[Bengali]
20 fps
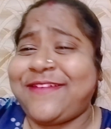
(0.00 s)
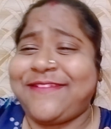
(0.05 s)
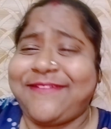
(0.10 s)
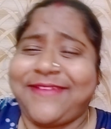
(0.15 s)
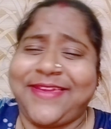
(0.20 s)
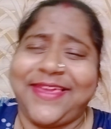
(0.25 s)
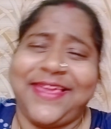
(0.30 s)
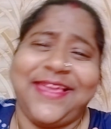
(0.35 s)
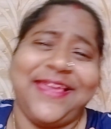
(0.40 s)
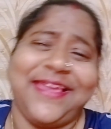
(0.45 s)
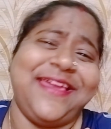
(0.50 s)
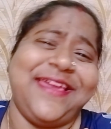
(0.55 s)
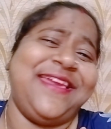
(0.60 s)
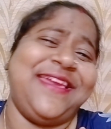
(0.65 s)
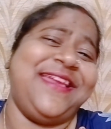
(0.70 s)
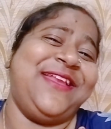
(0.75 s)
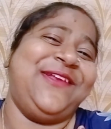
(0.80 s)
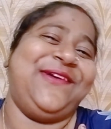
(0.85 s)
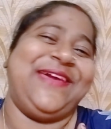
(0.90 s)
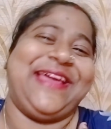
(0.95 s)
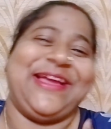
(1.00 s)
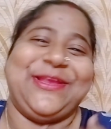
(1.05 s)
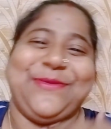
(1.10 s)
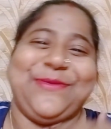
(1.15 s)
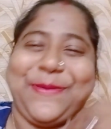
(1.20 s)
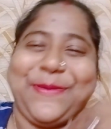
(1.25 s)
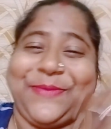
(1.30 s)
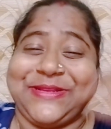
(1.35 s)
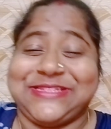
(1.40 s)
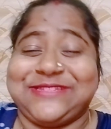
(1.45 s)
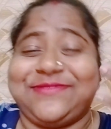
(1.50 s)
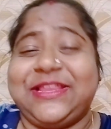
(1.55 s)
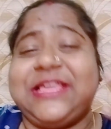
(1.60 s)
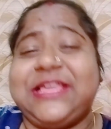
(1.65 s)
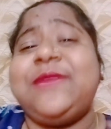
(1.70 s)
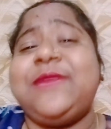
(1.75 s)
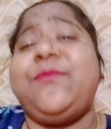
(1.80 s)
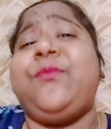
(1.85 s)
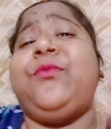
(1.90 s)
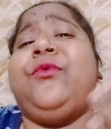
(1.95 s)
কি রয়ে গেল ব্যাপারটা মানে
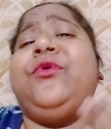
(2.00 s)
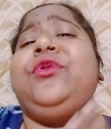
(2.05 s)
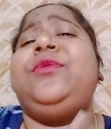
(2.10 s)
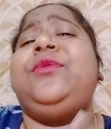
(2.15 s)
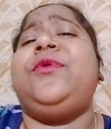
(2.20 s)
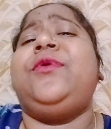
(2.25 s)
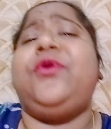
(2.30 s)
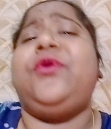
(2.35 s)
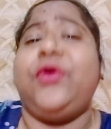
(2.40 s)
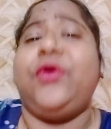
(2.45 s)
কি বলবো